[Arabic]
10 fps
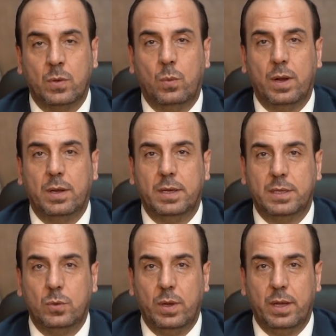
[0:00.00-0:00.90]

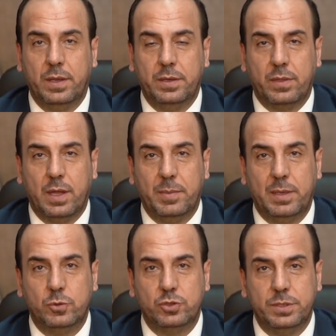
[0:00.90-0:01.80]
وقاتلوا هذا النظام
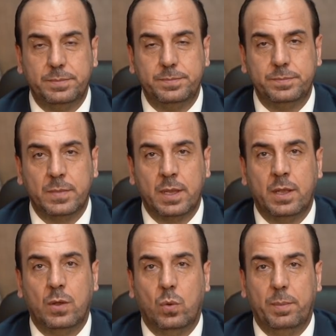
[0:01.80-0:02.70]
المجرم
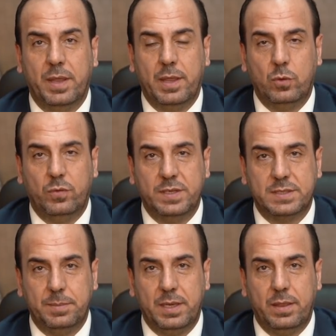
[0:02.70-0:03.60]
وبذلوا في
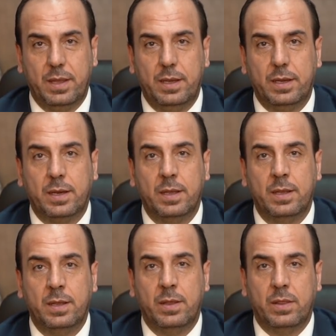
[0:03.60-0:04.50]
سبيل ذلك
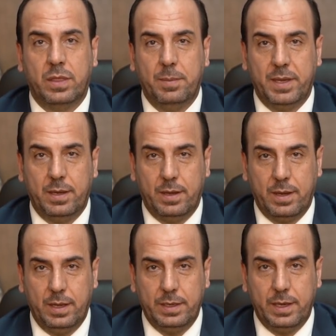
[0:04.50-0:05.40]
ثمنا
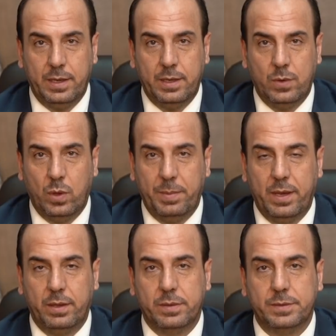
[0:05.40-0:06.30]
غاليا
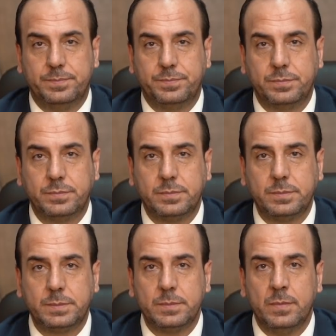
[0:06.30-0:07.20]
وباهظا
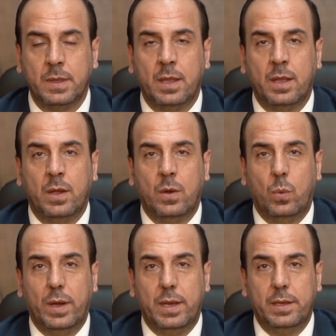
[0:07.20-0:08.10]

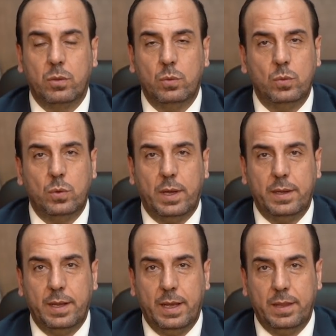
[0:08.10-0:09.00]
ولا نظن
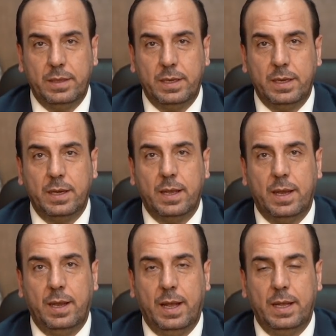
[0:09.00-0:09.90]
ان هذه
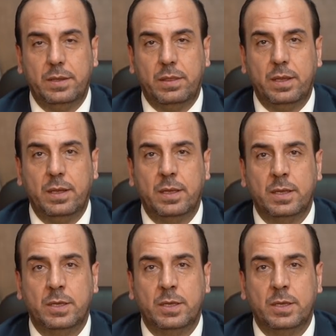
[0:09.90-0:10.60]
الحادثه